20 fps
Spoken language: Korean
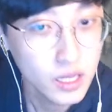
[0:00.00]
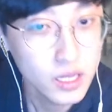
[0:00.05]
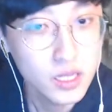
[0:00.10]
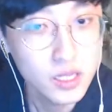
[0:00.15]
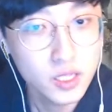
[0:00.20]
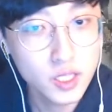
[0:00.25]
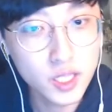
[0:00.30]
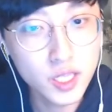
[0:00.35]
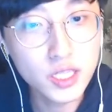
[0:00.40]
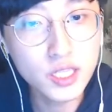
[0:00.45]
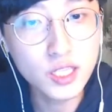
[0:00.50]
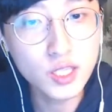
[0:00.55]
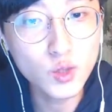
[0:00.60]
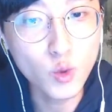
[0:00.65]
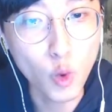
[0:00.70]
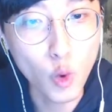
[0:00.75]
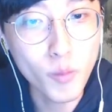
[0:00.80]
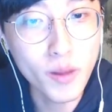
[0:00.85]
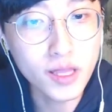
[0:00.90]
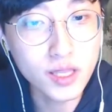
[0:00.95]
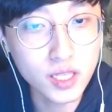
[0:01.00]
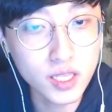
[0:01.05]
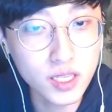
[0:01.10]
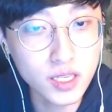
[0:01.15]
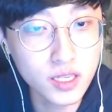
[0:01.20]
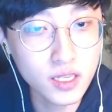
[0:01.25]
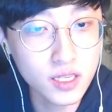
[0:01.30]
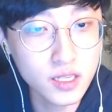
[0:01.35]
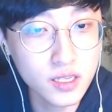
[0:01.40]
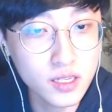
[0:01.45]
치트
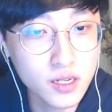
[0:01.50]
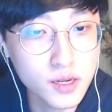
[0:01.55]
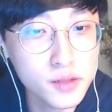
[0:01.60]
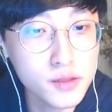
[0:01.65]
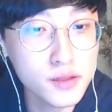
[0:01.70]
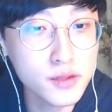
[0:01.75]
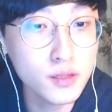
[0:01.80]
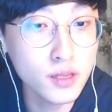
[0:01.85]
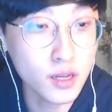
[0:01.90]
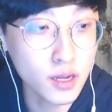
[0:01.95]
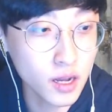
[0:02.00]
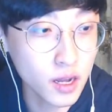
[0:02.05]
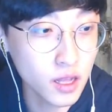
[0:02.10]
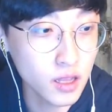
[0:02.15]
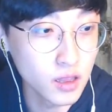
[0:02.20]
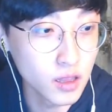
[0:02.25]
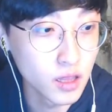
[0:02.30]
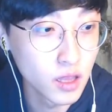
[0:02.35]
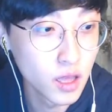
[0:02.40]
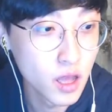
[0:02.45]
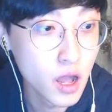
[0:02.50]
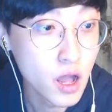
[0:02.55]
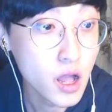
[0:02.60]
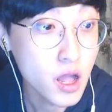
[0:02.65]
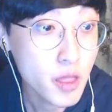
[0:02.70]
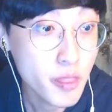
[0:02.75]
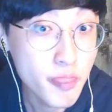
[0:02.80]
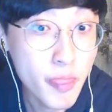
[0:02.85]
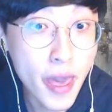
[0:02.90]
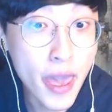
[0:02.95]
오메틱을 쓰니까
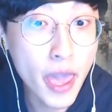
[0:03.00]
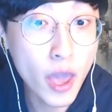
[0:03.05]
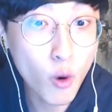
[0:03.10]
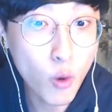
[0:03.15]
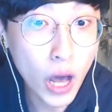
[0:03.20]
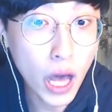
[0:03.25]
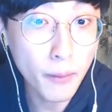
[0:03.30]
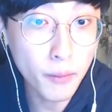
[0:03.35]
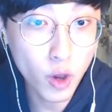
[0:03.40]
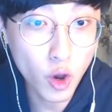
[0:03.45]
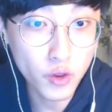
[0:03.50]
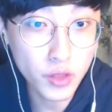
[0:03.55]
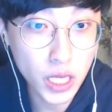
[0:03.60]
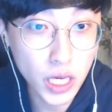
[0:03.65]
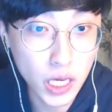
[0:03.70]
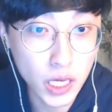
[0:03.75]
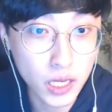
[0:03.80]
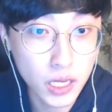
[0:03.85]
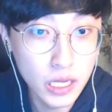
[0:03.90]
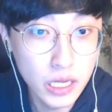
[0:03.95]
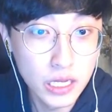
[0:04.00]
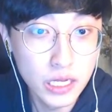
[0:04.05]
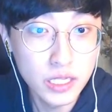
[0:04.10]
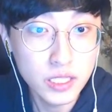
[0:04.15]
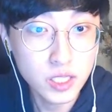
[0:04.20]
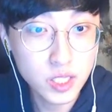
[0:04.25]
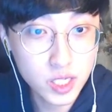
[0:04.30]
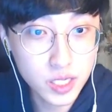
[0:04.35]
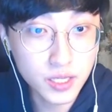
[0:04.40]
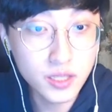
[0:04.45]
내 화면에
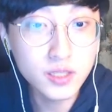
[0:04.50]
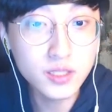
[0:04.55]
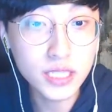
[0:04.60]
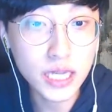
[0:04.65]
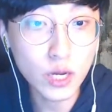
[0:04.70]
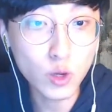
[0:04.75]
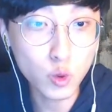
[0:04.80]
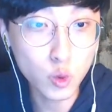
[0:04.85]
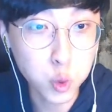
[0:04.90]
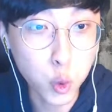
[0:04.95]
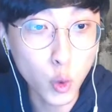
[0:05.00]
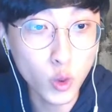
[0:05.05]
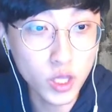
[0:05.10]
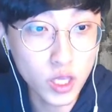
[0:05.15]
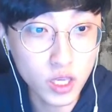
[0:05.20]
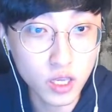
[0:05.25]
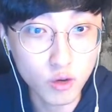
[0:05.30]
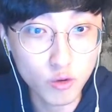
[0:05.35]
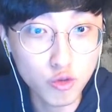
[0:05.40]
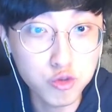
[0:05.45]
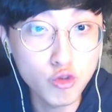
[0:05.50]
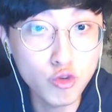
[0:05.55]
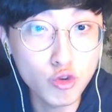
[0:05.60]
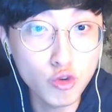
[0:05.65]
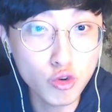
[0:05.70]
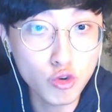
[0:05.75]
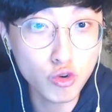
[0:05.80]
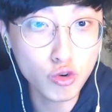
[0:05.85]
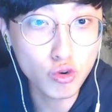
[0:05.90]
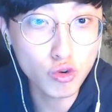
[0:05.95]
진짜로 돈이 9 9
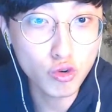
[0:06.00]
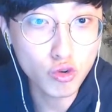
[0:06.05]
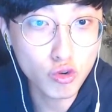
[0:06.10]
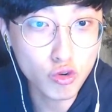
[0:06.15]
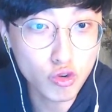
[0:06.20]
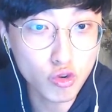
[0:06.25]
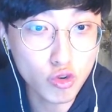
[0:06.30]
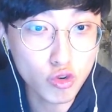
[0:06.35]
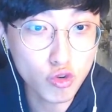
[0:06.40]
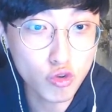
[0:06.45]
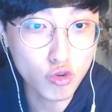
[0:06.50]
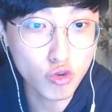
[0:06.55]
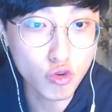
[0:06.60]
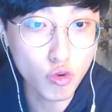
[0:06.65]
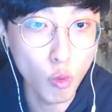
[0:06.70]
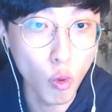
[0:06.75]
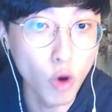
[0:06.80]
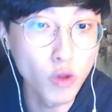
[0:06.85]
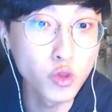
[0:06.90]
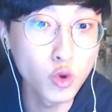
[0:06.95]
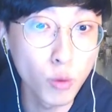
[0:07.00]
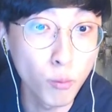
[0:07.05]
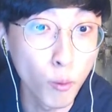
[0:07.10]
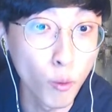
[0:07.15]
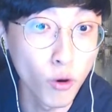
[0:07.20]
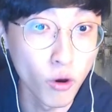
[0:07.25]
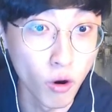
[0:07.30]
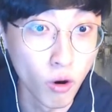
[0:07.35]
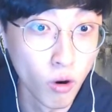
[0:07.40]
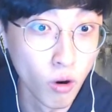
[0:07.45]
9 9 9 9 9 9원으로
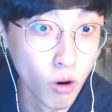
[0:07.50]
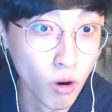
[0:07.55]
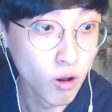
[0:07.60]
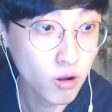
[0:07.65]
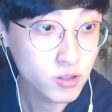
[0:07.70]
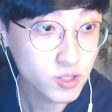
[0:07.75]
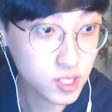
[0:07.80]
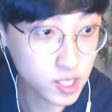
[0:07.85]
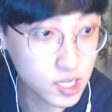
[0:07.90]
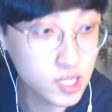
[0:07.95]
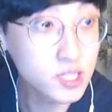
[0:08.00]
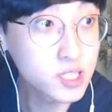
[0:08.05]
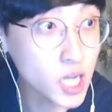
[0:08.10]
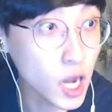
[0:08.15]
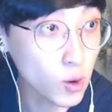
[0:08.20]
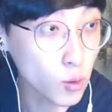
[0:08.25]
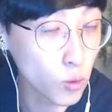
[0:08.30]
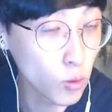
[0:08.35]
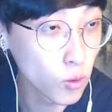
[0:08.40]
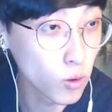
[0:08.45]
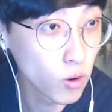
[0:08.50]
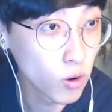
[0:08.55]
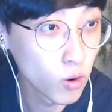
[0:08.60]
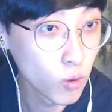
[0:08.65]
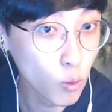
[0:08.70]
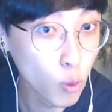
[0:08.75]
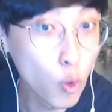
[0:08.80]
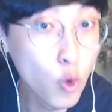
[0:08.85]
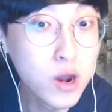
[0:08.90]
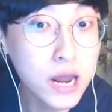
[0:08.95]
보여 진짜로
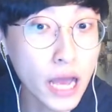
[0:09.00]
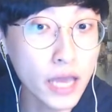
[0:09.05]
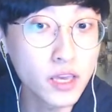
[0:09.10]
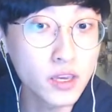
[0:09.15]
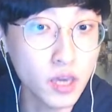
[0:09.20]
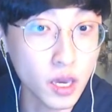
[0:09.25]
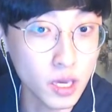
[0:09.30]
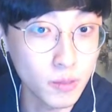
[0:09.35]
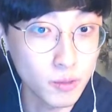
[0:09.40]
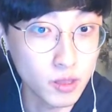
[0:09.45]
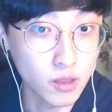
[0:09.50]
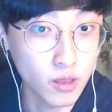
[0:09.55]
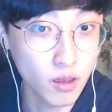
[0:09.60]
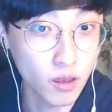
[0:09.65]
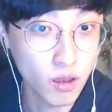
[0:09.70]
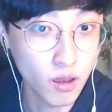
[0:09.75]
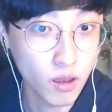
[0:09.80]
온라인 게임인데